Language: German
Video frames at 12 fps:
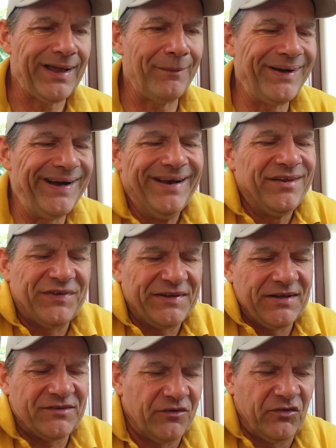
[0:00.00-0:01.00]
Kamera, alles,
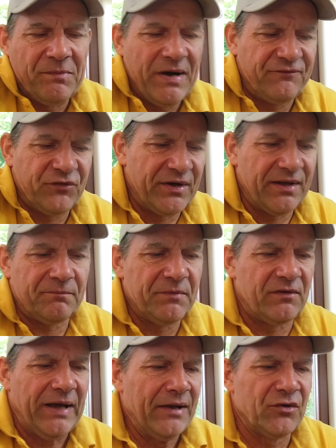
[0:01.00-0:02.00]
was halt so ein Smartphone hat
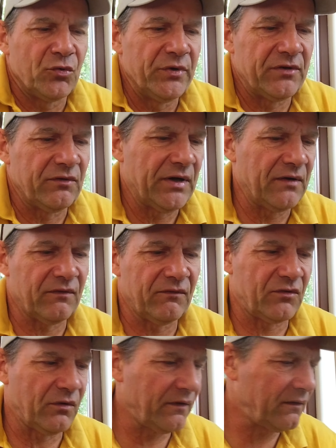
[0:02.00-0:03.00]
mit Android und all so
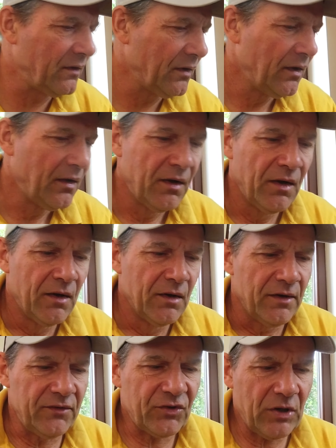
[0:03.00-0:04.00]
ein Zeug.
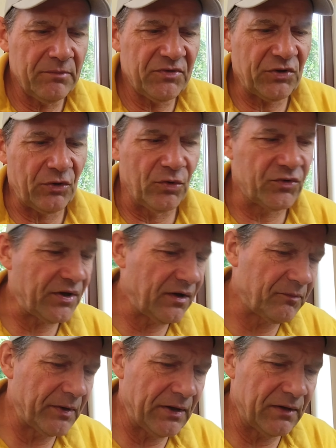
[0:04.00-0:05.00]
Ist sogar ein bisschen größer
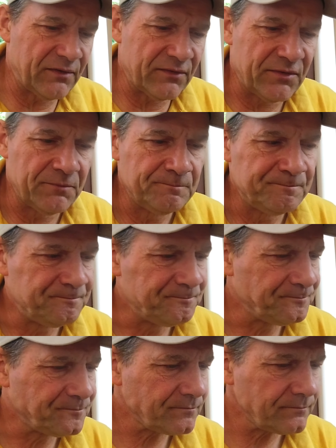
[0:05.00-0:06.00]
als mein altes.
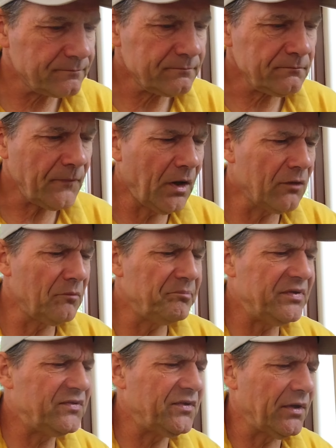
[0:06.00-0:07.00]
Oder ein
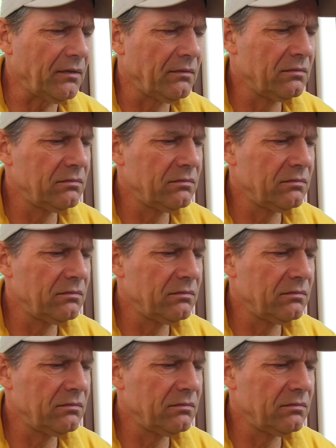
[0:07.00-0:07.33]
bisschen.